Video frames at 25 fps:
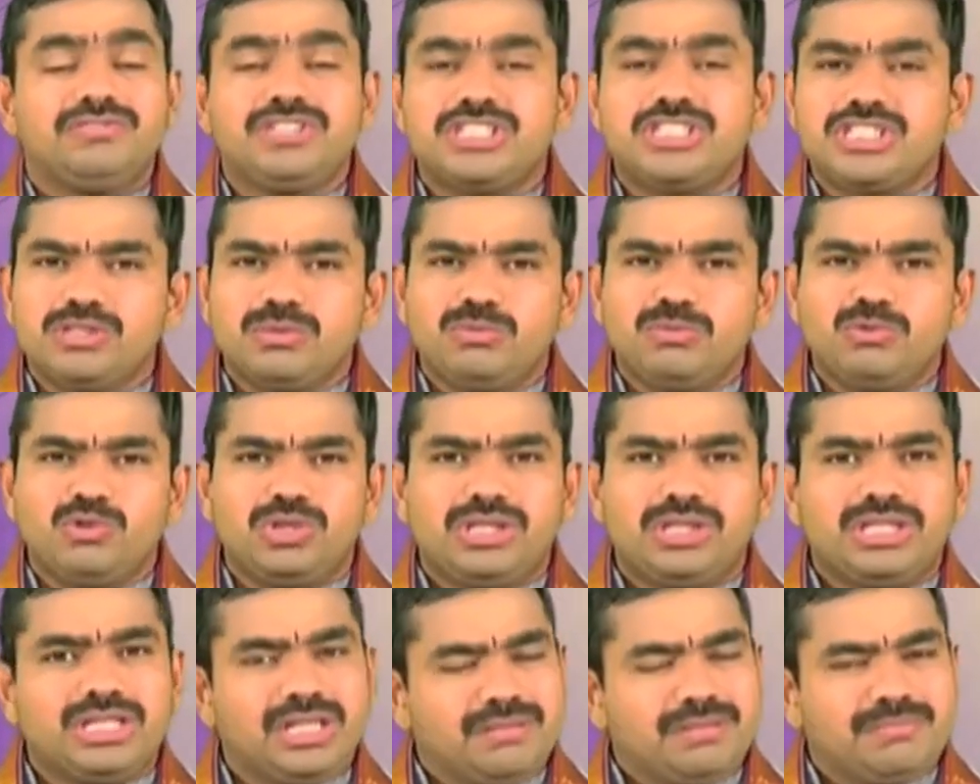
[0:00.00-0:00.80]

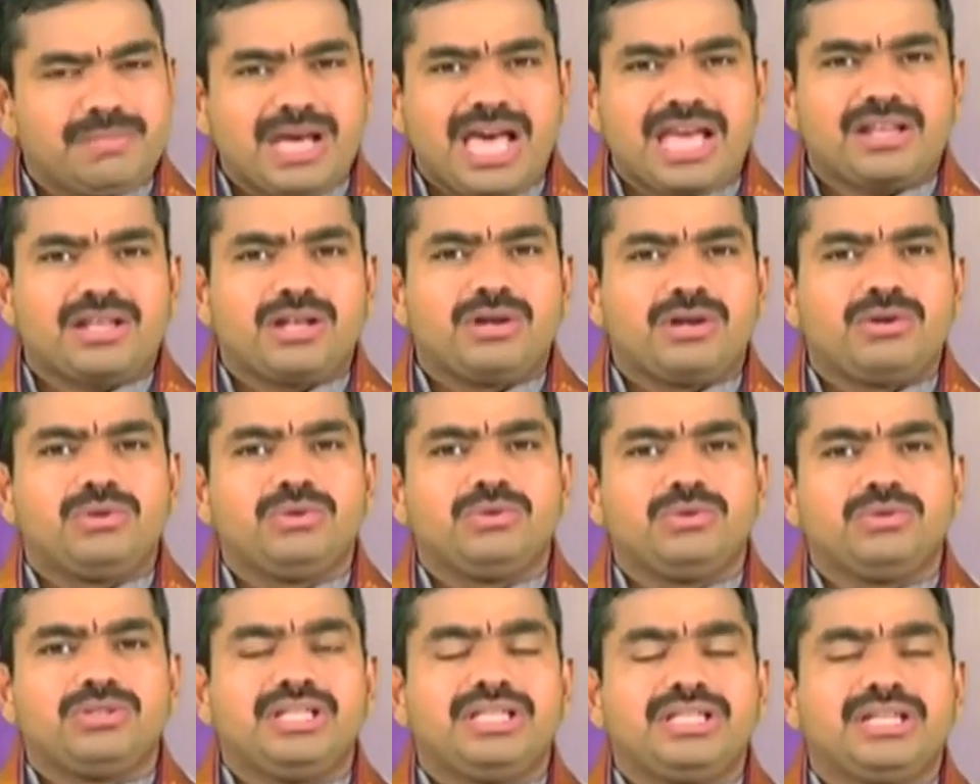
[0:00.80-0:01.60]
విష్ణుమూర్తికి
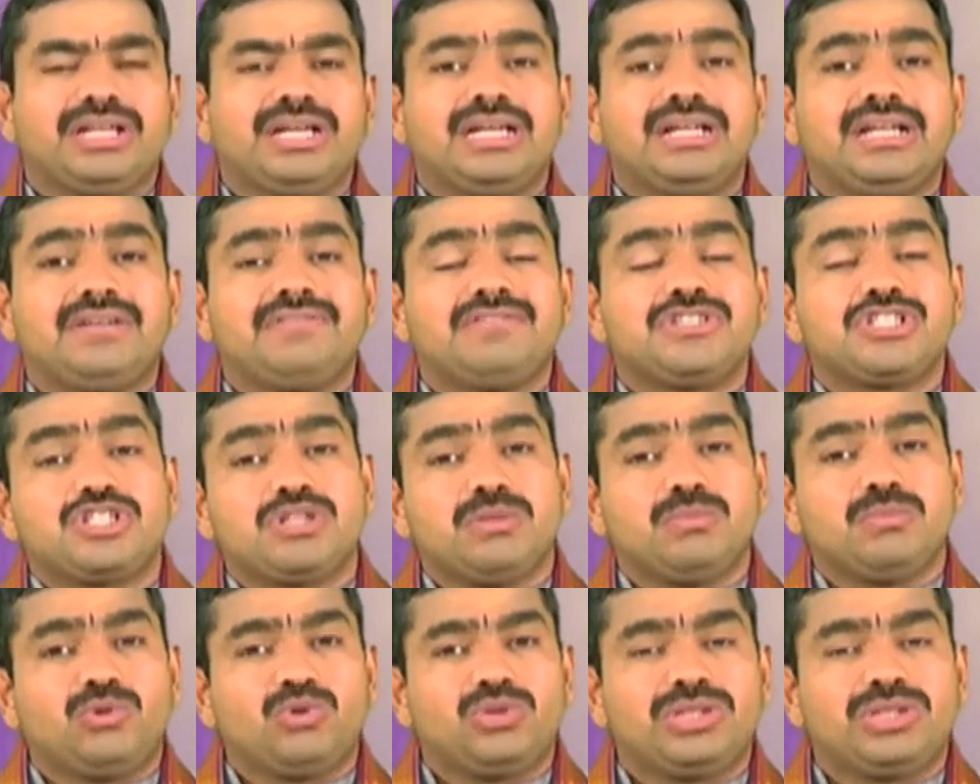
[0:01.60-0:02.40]
మేనలుడు ఎందుకంటే
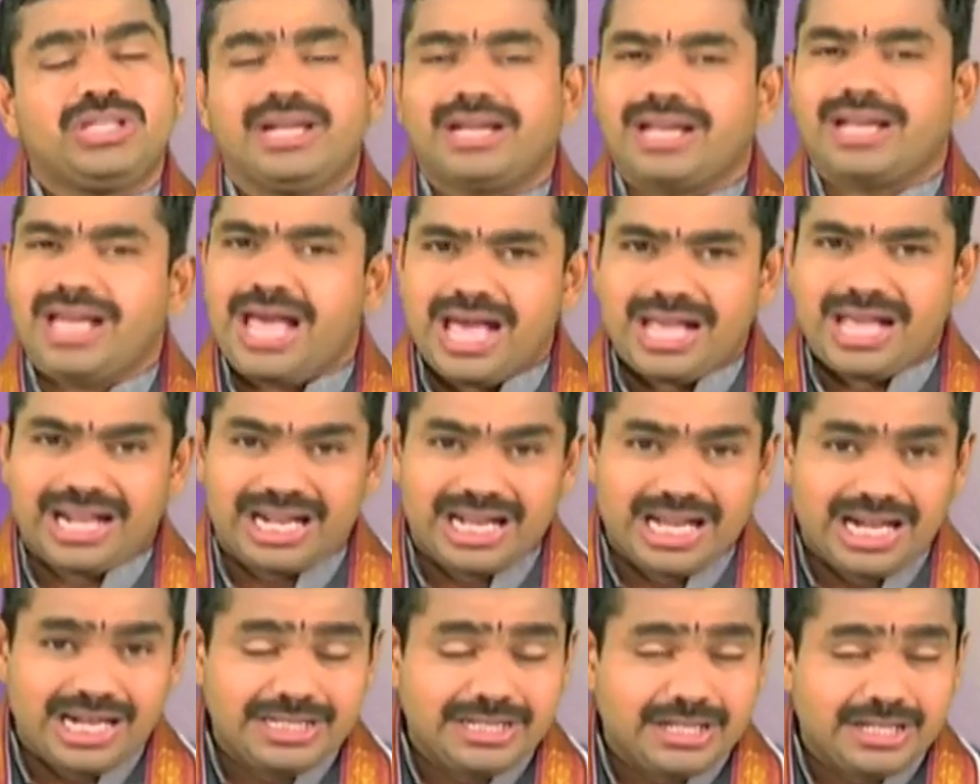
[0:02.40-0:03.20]
విష్ణుమూర్తి
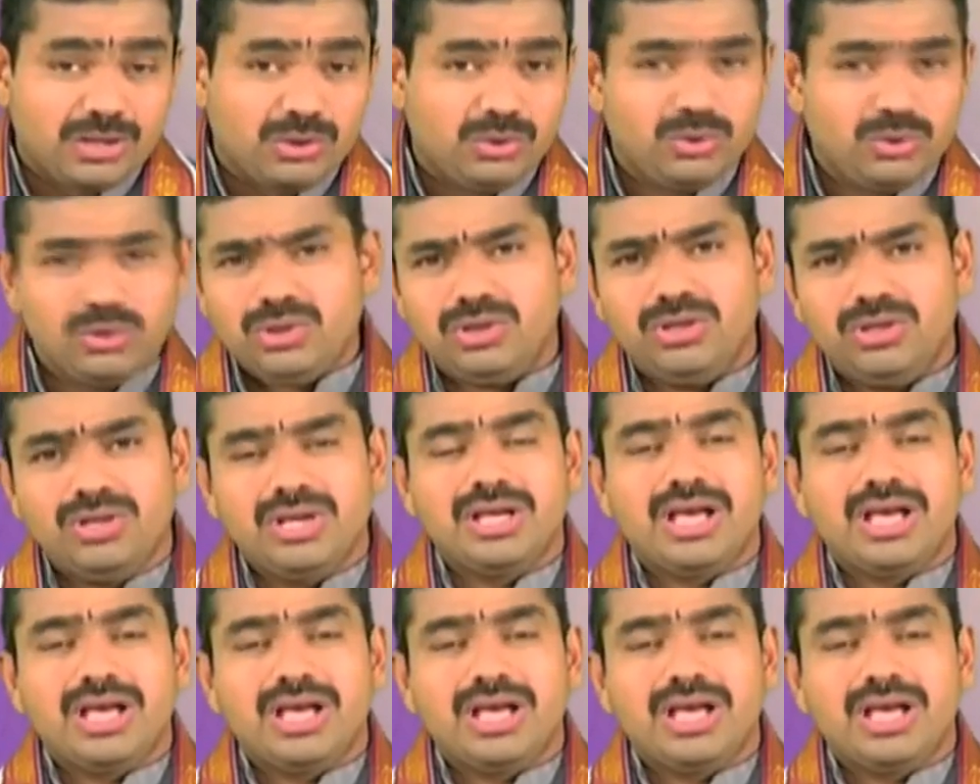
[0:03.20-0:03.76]
నారాయణుడు